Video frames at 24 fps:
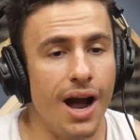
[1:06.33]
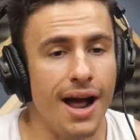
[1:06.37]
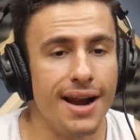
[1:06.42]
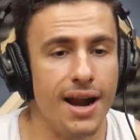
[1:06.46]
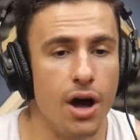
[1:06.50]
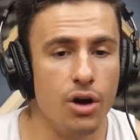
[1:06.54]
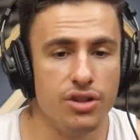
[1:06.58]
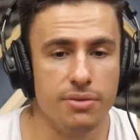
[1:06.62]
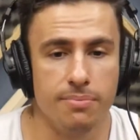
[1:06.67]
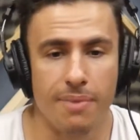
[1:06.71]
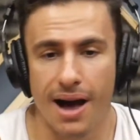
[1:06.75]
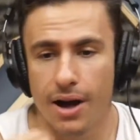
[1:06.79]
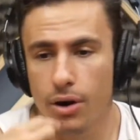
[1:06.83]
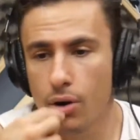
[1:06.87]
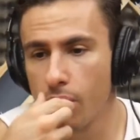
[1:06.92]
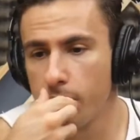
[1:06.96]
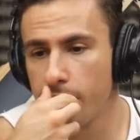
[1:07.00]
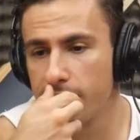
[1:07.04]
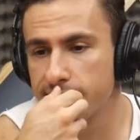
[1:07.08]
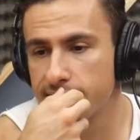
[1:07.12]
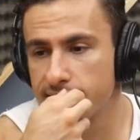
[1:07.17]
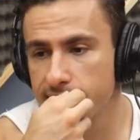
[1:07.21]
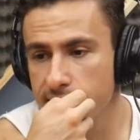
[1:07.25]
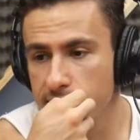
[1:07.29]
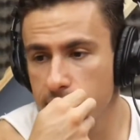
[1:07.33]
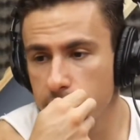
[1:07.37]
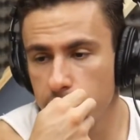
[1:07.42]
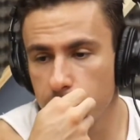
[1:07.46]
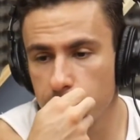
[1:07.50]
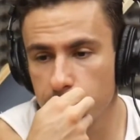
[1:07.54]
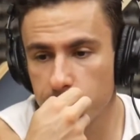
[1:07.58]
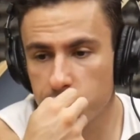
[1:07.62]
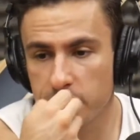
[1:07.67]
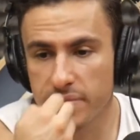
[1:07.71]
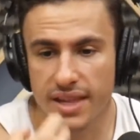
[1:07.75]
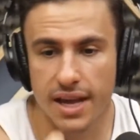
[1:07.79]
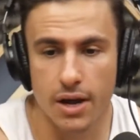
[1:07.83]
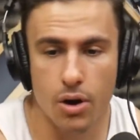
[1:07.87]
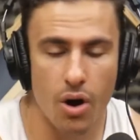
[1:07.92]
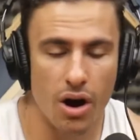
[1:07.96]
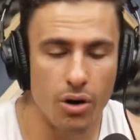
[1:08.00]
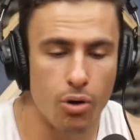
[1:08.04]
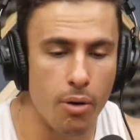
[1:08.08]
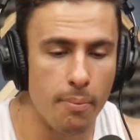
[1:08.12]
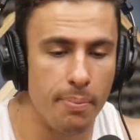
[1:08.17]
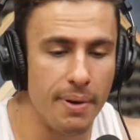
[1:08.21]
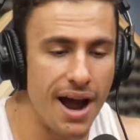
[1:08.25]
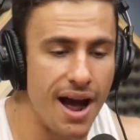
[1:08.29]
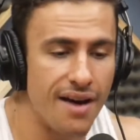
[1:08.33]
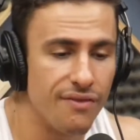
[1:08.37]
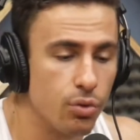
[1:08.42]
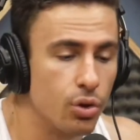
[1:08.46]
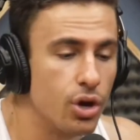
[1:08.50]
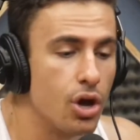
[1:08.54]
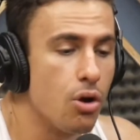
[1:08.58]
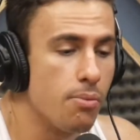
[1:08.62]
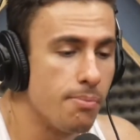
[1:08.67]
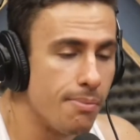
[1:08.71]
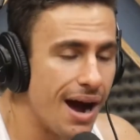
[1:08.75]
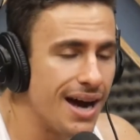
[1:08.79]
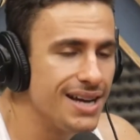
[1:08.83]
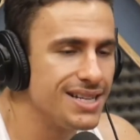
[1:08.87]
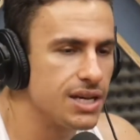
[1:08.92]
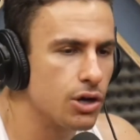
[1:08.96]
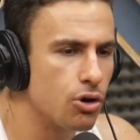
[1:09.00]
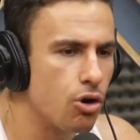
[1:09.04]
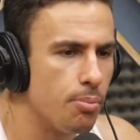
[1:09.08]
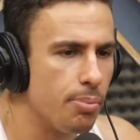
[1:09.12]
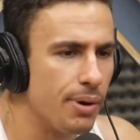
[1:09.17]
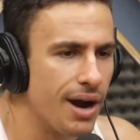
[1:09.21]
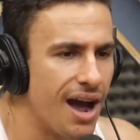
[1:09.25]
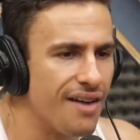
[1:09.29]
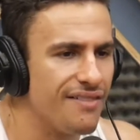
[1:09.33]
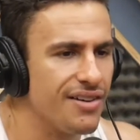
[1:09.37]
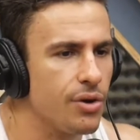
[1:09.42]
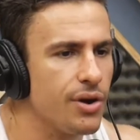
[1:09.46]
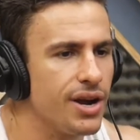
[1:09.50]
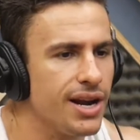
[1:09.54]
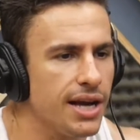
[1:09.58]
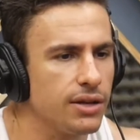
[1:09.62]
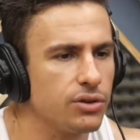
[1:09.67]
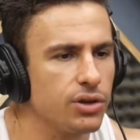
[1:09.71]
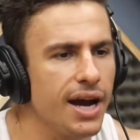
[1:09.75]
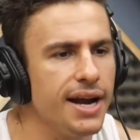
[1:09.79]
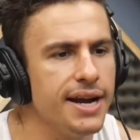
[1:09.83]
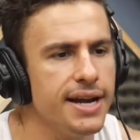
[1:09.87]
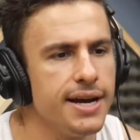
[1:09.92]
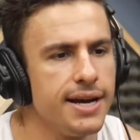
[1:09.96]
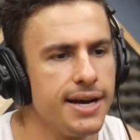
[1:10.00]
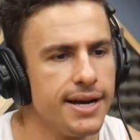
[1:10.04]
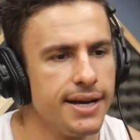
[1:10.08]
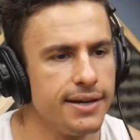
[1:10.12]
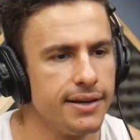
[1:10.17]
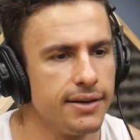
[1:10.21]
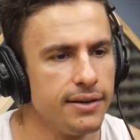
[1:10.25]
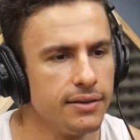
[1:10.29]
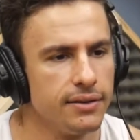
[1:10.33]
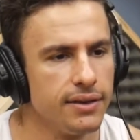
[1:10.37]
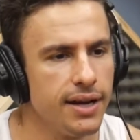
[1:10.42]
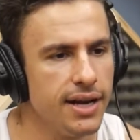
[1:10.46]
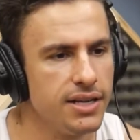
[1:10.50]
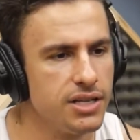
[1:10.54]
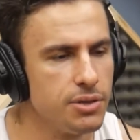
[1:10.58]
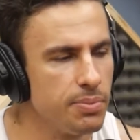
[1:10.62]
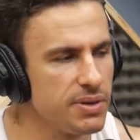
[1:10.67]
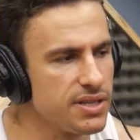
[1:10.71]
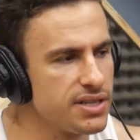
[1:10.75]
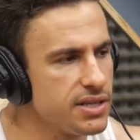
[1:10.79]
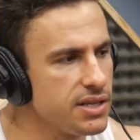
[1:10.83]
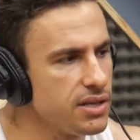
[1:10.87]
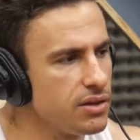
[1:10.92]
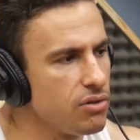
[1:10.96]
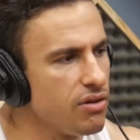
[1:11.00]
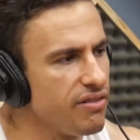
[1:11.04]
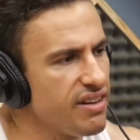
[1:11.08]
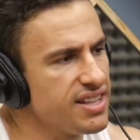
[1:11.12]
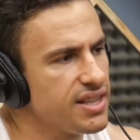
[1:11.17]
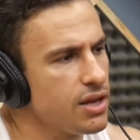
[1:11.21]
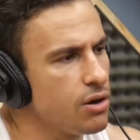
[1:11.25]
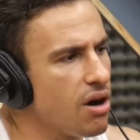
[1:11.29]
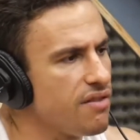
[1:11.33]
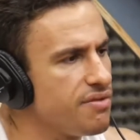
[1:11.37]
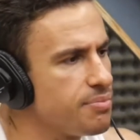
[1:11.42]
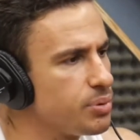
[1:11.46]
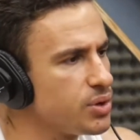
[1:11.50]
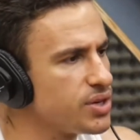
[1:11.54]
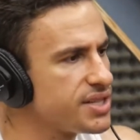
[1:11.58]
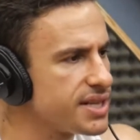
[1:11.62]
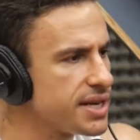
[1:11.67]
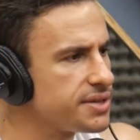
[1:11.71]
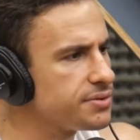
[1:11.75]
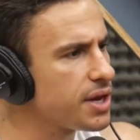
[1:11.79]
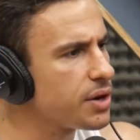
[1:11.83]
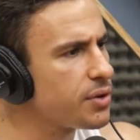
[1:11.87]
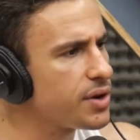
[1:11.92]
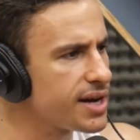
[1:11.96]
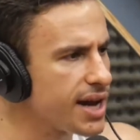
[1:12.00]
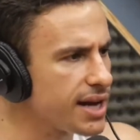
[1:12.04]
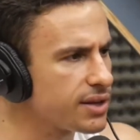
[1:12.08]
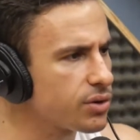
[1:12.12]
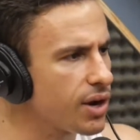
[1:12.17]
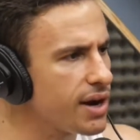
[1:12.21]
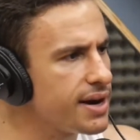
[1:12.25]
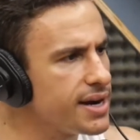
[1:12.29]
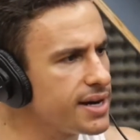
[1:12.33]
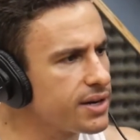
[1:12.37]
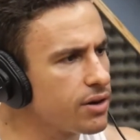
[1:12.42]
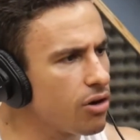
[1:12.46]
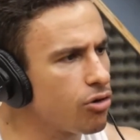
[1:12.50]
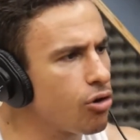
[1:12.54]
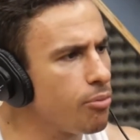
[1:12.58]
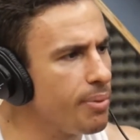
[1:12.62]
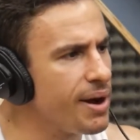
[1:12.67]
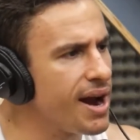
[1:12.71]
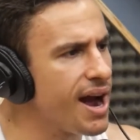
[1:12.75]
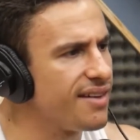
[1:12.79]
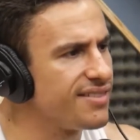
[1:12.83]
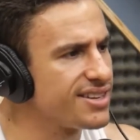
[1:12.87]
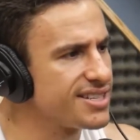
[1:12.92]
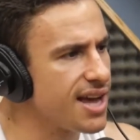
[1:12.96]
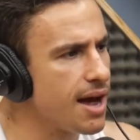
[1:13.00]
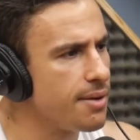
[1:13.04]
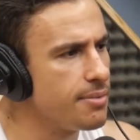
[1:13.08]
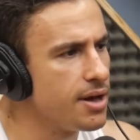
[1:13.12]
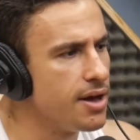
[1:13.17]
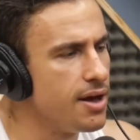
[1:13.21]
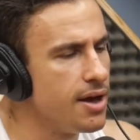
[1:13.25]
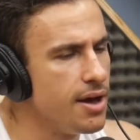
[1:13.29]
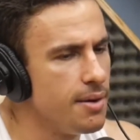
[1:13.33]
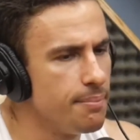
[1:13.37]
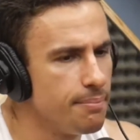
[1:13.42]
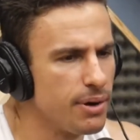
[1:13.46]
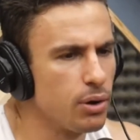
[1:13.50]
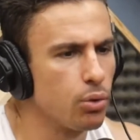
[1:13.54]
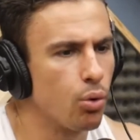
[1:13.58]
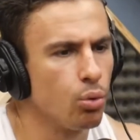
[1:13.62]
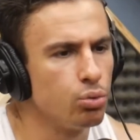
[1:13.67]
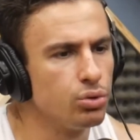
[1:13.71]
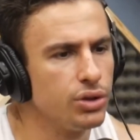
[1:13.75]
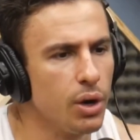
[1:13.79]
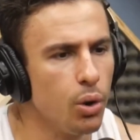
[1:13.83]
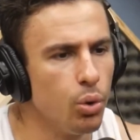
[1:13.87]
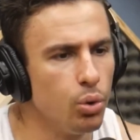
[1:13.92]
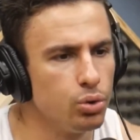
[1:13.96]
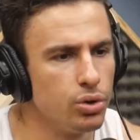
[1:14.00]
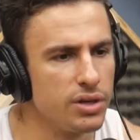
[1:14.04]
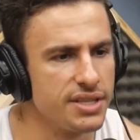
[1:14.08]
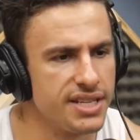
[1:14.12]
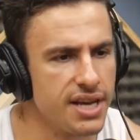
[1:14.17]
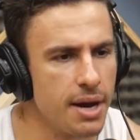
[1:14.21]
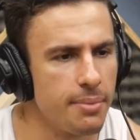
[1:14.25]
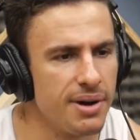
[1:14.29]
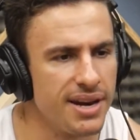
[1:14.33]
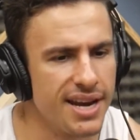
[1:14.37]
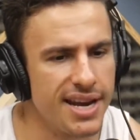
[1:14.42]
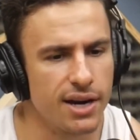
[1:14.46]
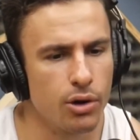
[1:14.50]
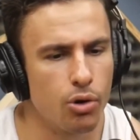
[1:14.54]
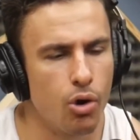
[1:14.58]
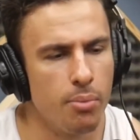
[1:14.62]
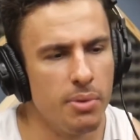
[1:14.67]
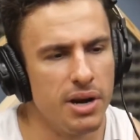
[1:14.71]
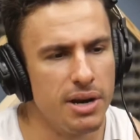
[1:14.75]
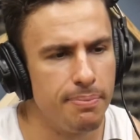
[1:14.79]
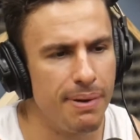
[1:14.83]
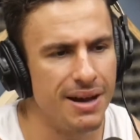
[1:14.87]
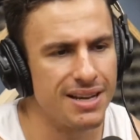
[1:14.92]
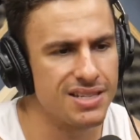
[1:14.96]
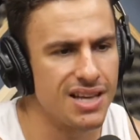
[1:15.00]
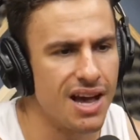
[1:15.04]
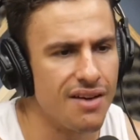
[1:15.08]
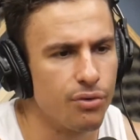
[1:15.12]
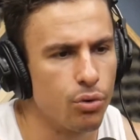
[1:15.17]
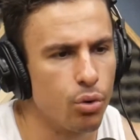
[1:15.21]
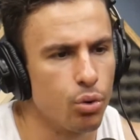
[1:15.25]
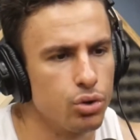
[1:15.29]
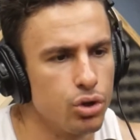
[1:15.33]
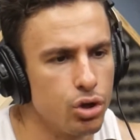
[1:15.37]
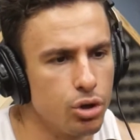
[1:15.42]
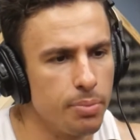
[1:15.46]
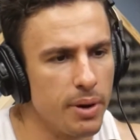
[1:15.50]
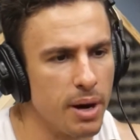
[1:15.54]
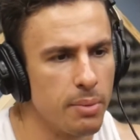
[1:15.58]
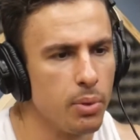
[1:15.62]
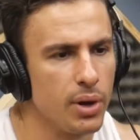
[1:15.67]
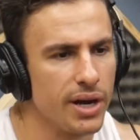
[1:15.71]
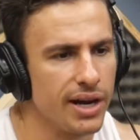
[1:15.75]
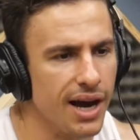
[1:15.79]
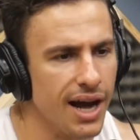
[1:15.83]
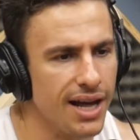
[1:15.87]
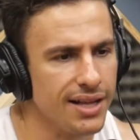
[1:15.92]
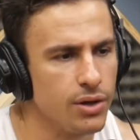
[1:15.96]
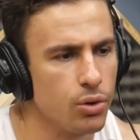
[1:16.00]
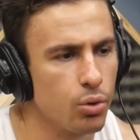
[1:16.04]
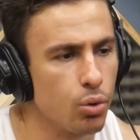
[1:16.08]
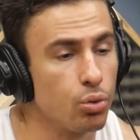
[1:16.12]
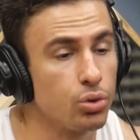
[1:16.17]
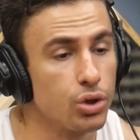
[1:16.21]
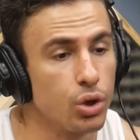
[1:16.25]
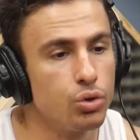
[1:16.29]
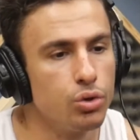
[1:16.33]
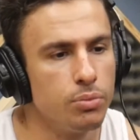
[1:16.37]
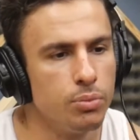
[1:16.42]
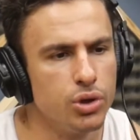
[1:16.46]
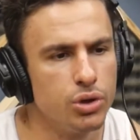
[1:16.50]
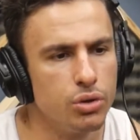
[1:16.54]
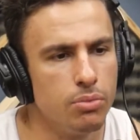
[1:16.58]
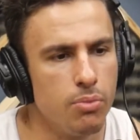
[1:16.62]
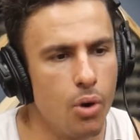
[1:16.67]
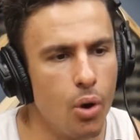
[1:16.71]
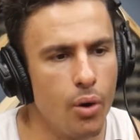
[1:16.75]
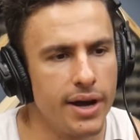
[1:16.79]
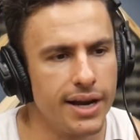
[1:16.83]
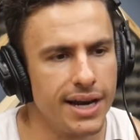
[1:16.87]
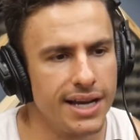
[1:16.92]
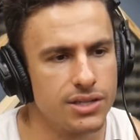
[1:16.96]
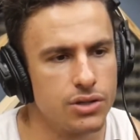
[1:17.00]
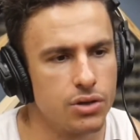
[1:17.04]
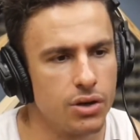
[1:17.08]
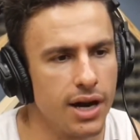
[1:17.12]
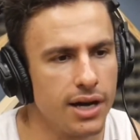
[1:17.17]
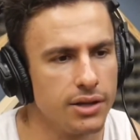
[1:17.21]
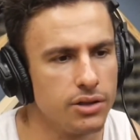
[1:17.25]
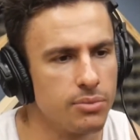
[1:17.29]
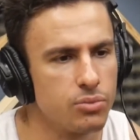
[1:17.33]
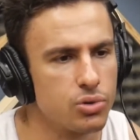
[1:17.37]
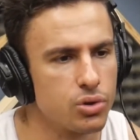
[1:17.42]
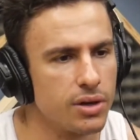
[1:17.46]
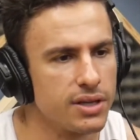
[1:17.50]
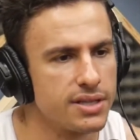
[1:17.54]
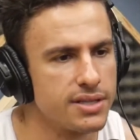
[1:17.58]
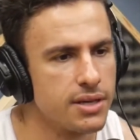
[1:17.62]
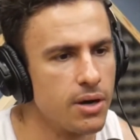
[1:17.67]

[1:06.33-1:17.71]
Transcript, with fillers: canal de maromba sim eu acompanhava, o que eu mais acompanhava era o Renato Cariani, né? Tipo assim, 99% era o Renato Cariani que eu acompanhava, sabe? Pelo conteúdo, assim, a maneira como ele passava o conteúdo pra molecada era um conteúdo muito bom relacionado. Pô, legal, vou